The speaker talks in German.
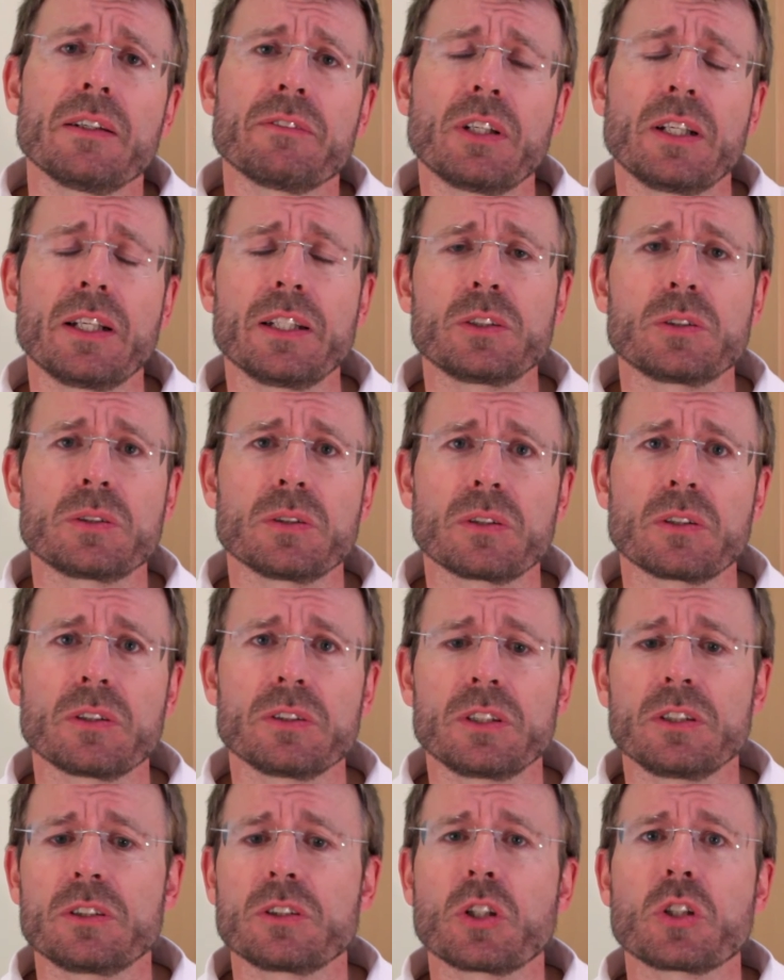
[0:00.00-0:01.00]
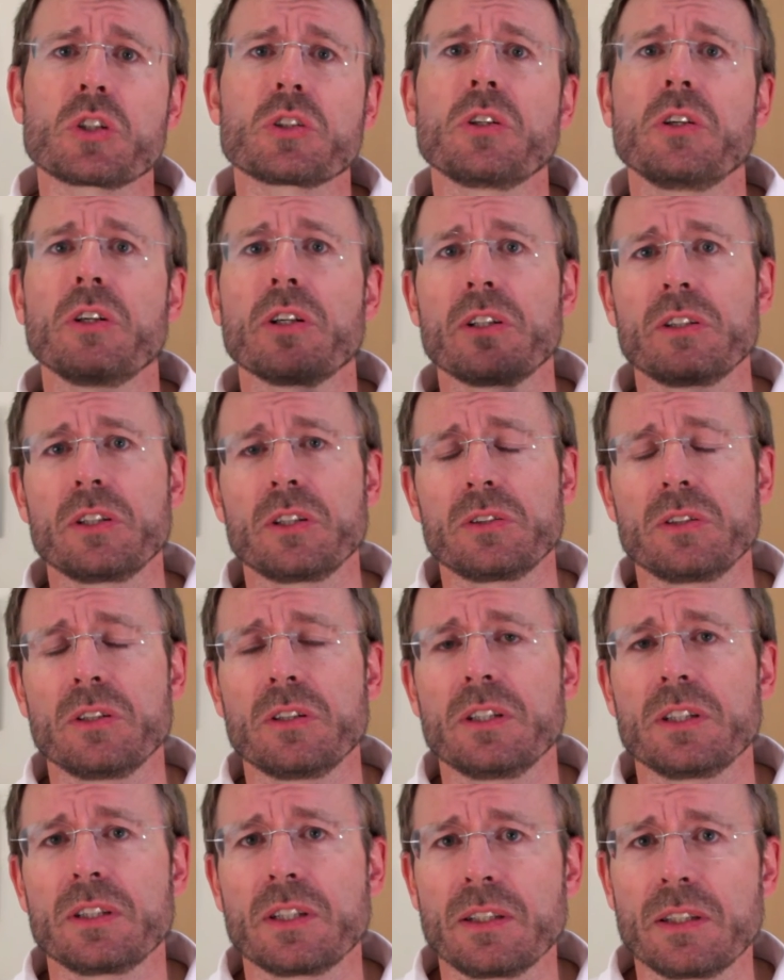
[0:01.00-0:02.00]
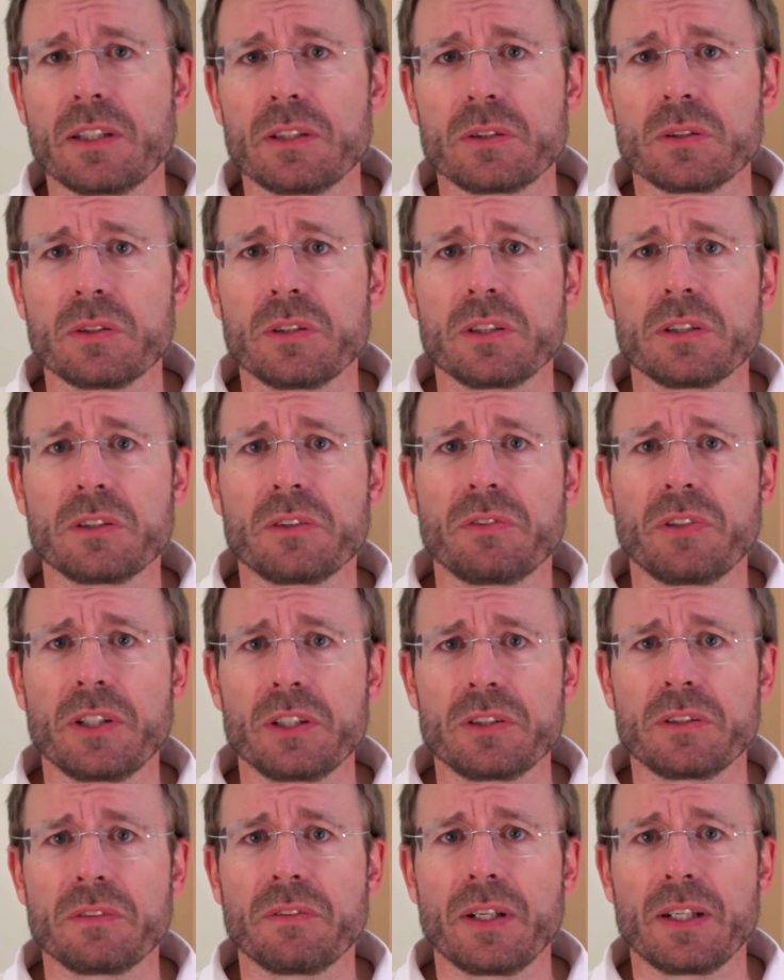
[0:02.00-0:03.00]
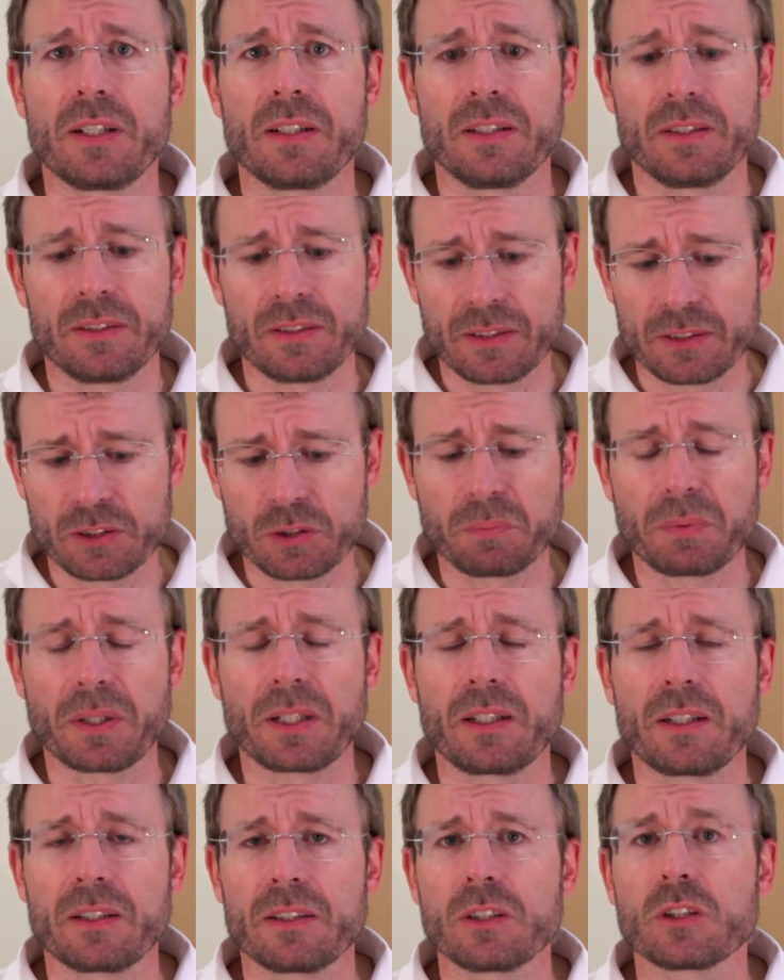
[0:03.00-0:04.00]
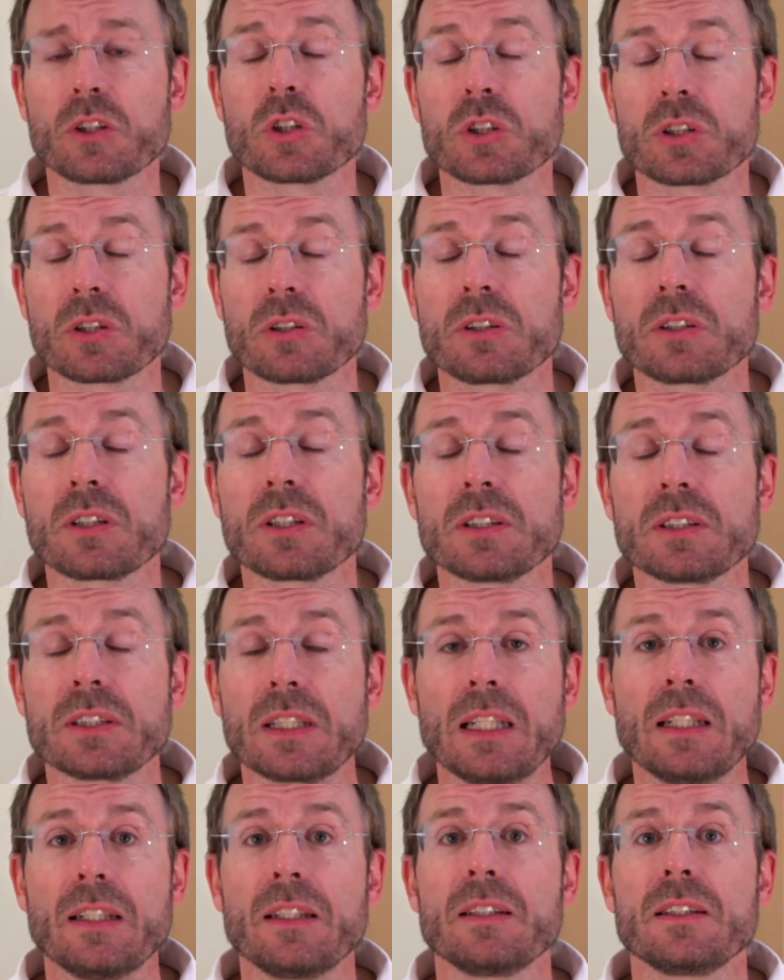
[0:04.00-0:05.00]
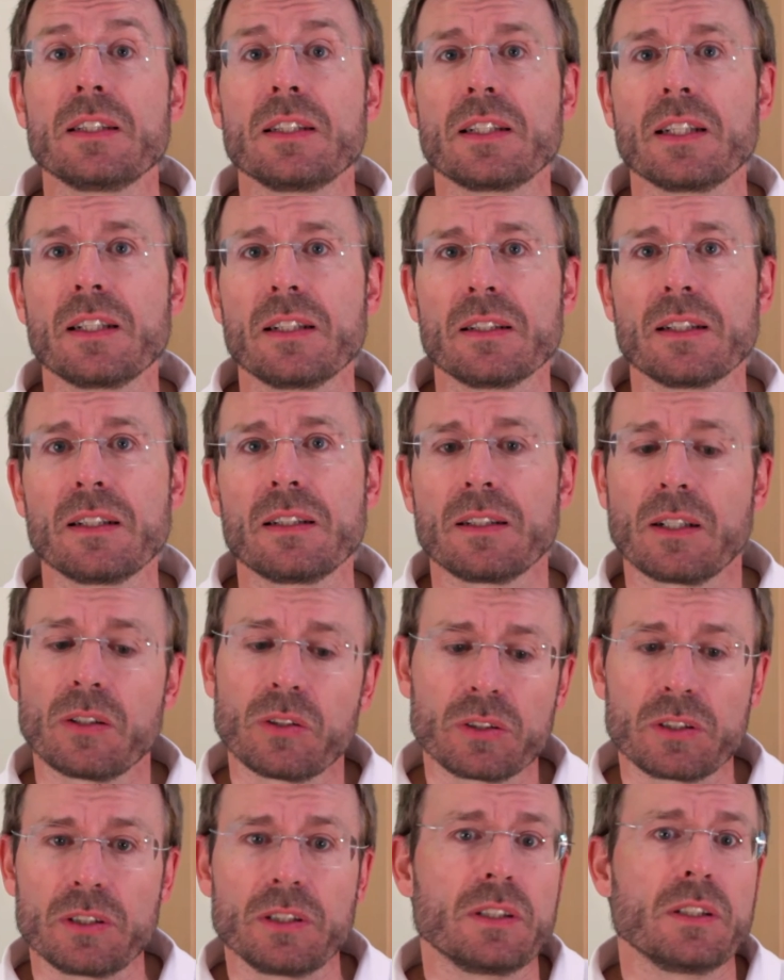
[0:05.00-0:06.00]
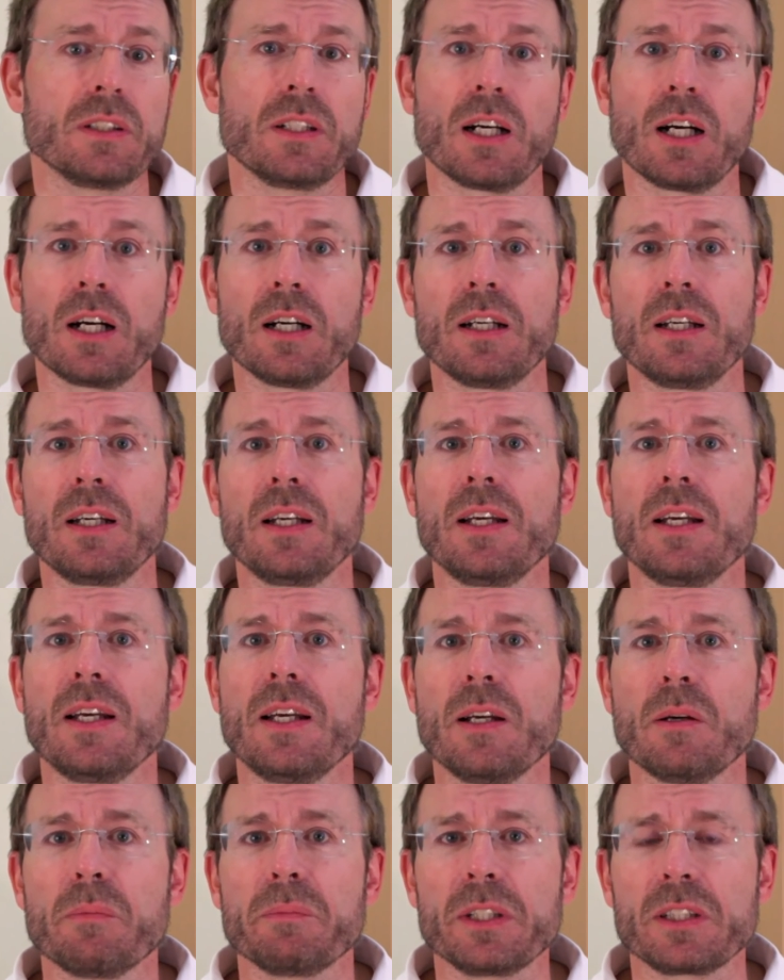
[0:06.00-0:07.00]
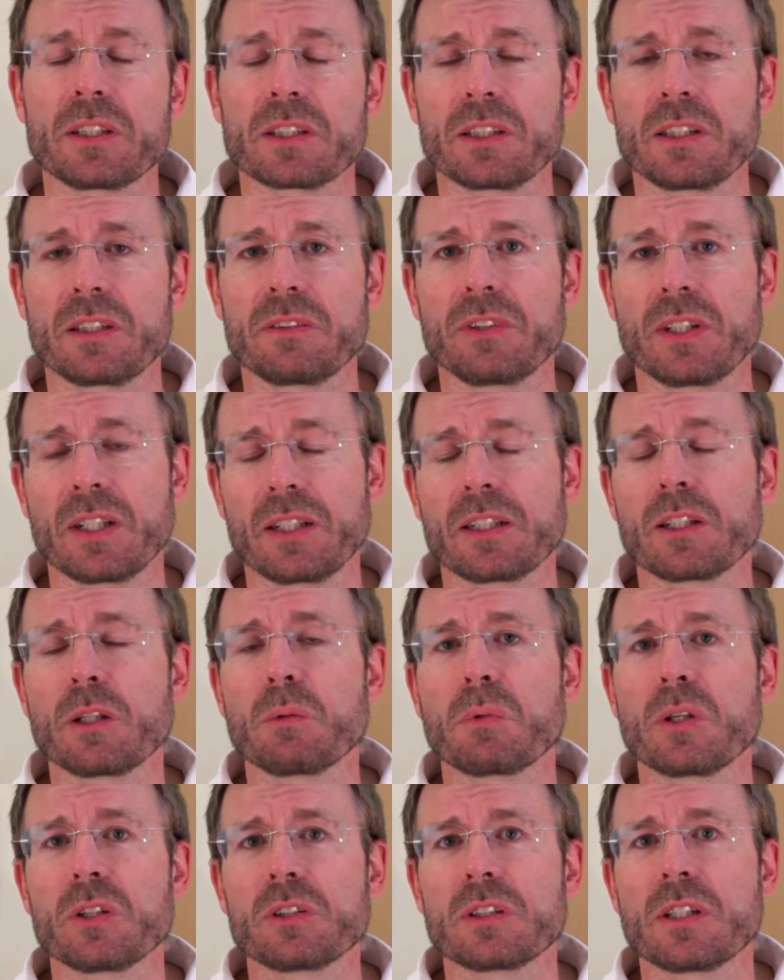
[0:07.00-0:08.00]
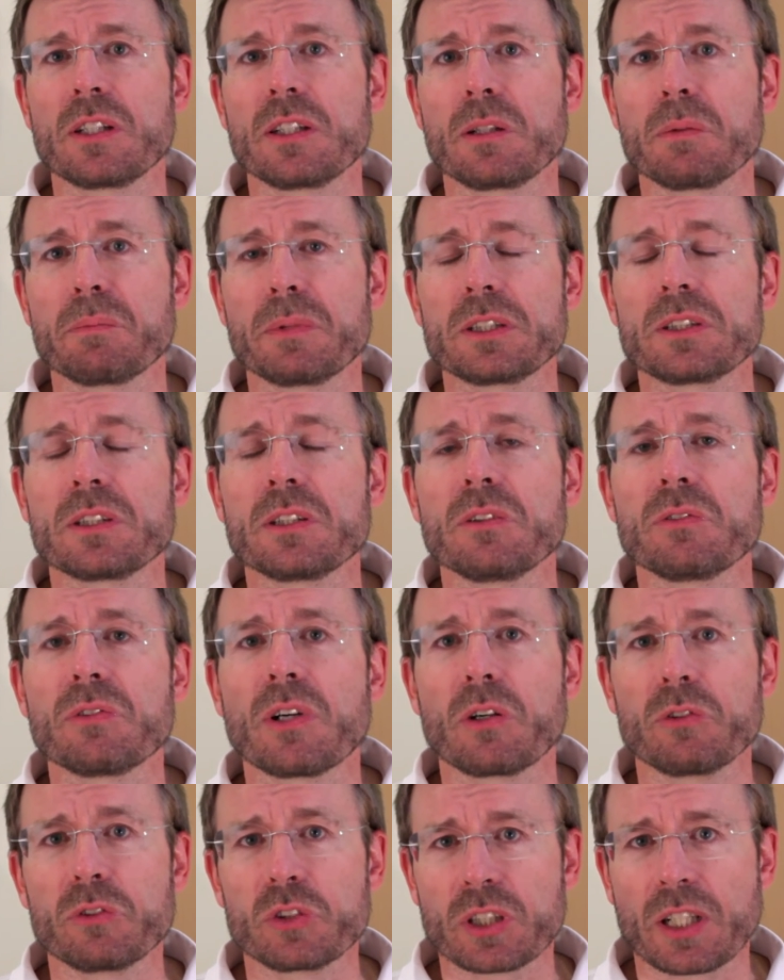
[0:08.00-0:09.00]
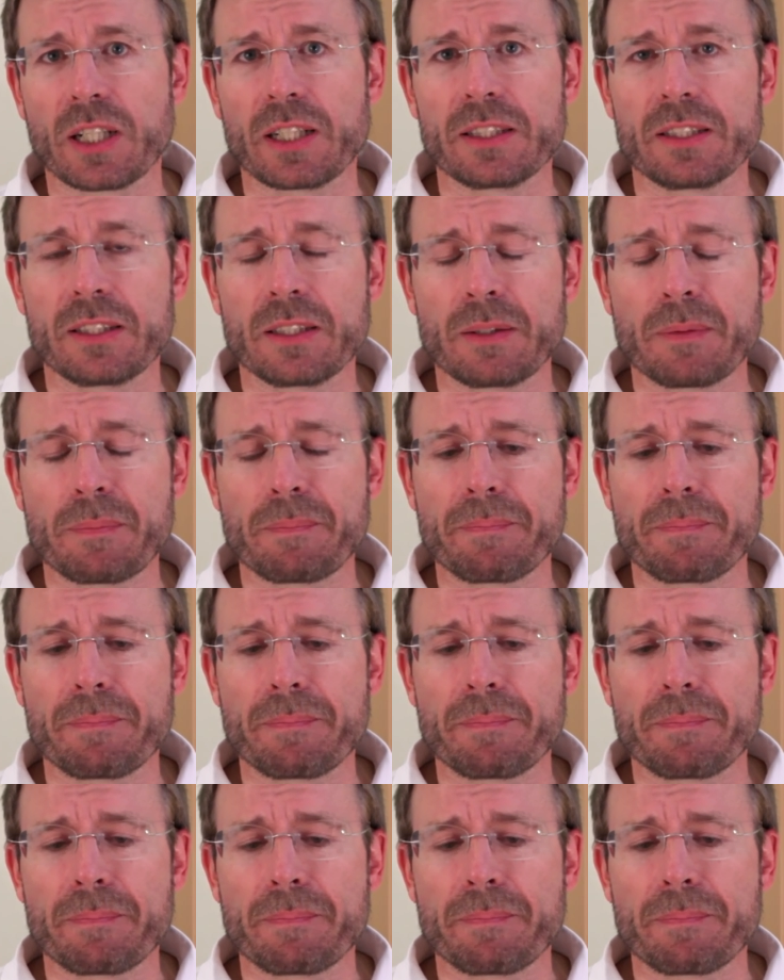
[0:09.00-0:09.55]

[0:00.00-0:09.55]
Verletzungen. Sie zerstören natürlich dann ein solches Fest, weil entsprechend geschockt sind die Kinder, auch die, die da mitkriegen, wie ein Kind plötzlich massiv aufschreit.